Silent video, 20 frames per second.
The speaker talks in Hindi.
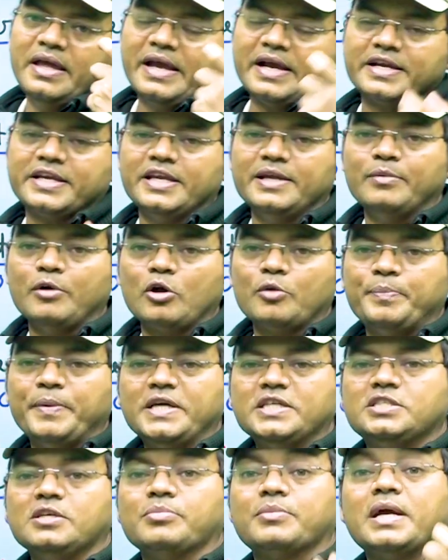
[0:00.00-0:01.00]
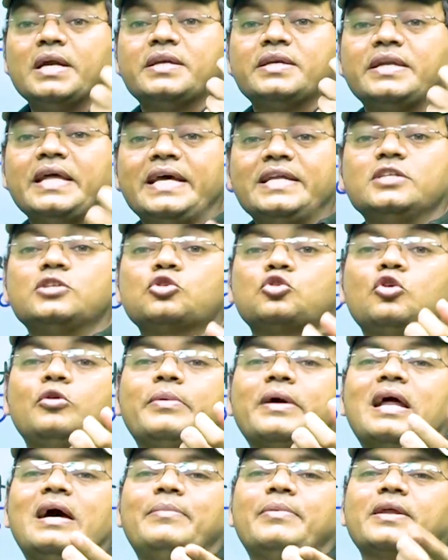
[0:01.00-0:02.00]
एक्टिव और पैसिव के टेंस को
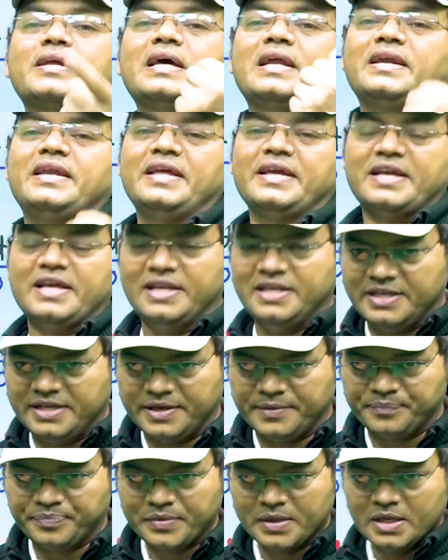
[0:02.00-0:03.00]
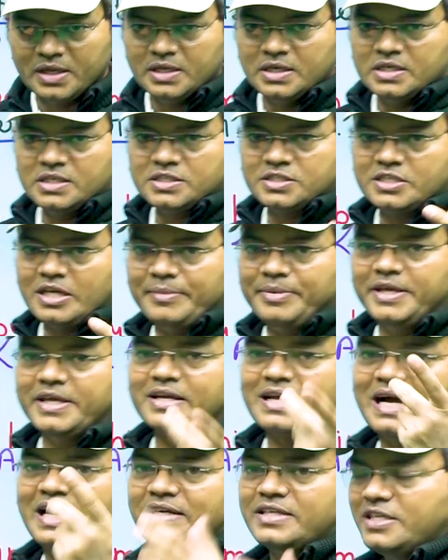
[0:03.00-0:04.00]
बराबर करने के लिए सभी
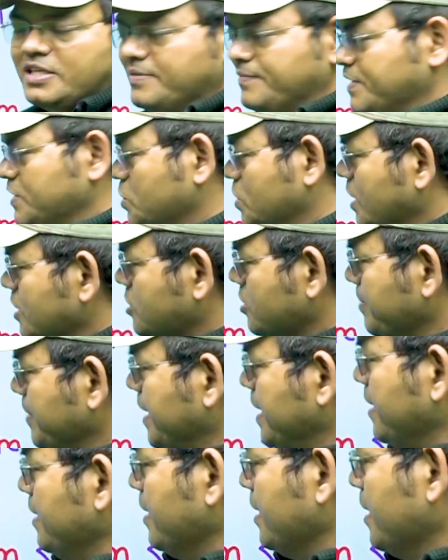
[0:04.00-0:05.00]
कंटिन्यूस टेंस में